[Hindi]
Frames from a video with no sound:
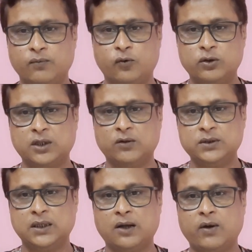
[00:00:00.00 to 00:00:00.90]
फोर
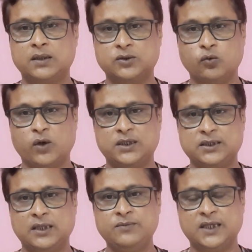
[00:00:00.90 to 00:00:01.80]
थाउजेंड आवर्स वॉच
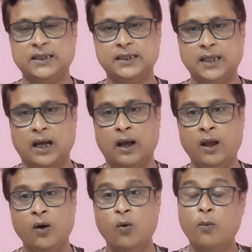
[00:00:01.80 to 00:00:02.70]
टाइम चाहिए ना
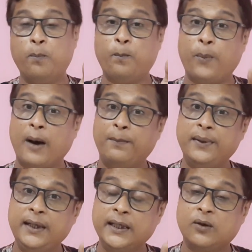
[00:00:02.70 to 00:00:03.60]
वो
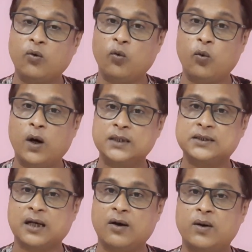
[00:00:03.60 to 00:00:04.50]
पब्लिक
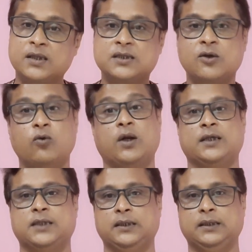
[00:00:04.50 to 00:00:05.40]
वॉच आवर्स होना
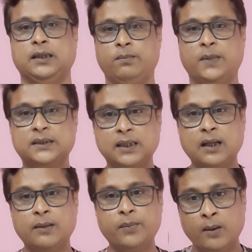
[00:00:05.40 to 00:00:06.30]
चाहिए
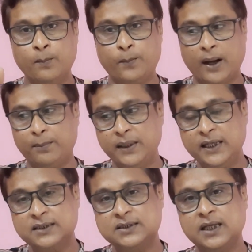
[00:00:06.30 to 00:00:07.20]
मतलब
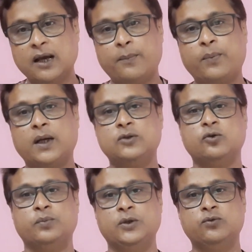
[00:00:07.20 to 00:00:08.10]
पब्लिक से आपका
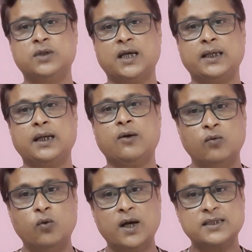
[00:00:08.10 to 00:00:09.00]
जो व्यूज आएगा
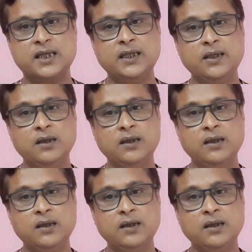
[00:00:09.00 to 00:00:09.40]
वहाँ से ही